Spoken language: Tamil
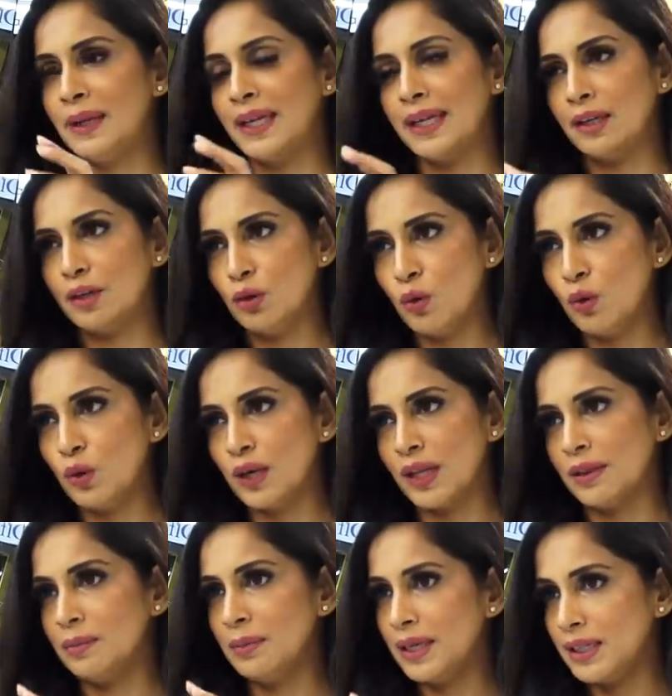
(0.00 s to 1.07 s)
பிளெயின் கோல்டு
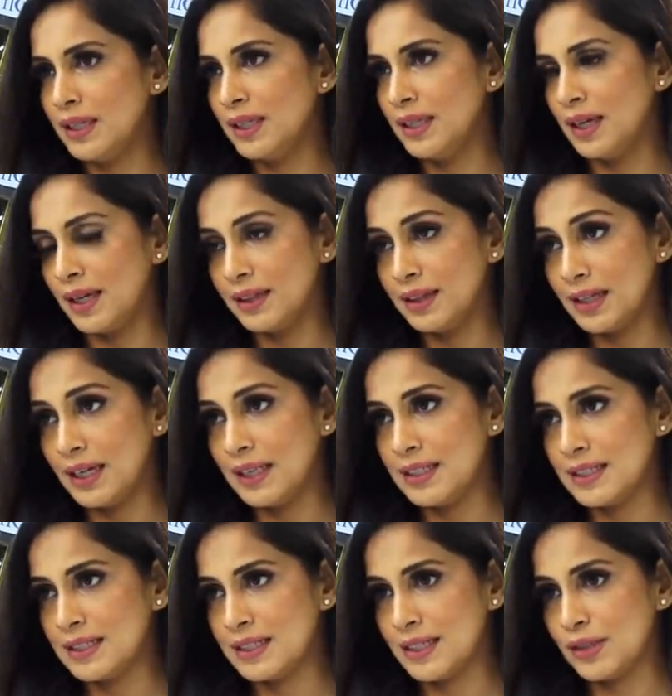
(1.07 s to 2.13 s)
அந்த மாதிரி அந்த
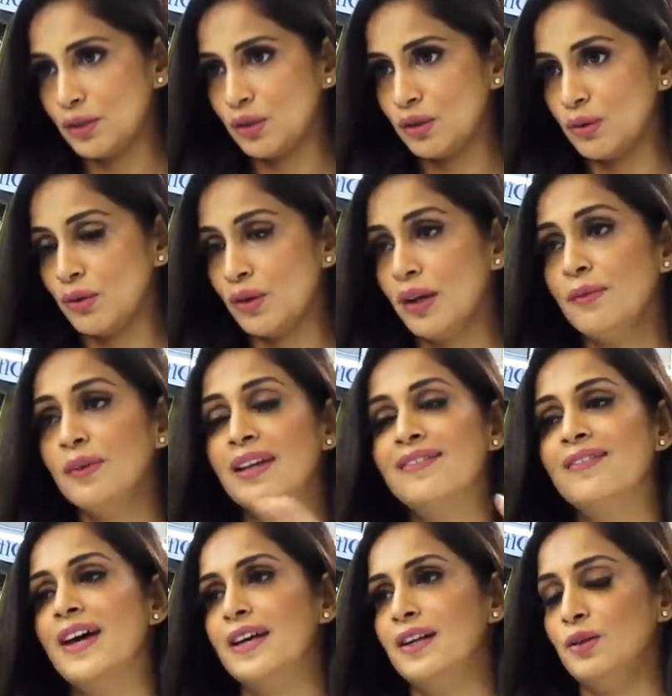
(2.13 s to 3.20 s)
கலர்ஸில் எடுத்துட்டோம்னா வி
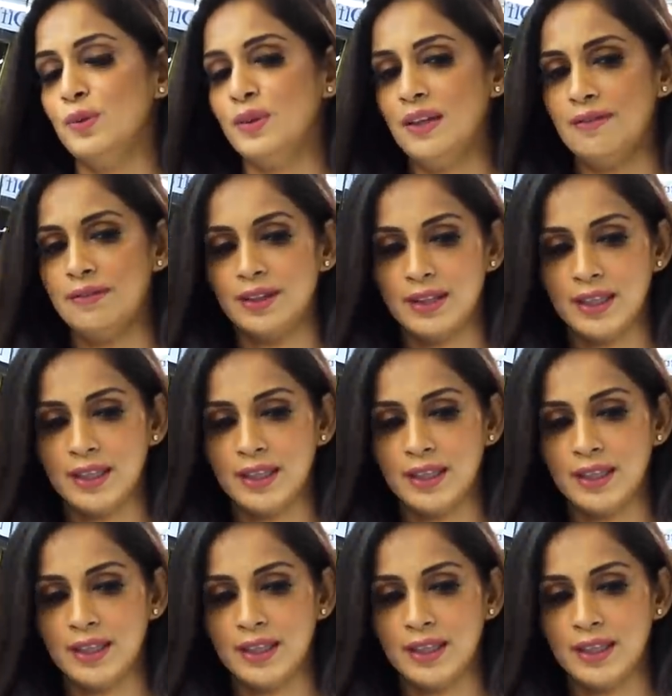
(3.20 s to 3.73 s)
கேன் வேர் இட் வித் எவ்ரி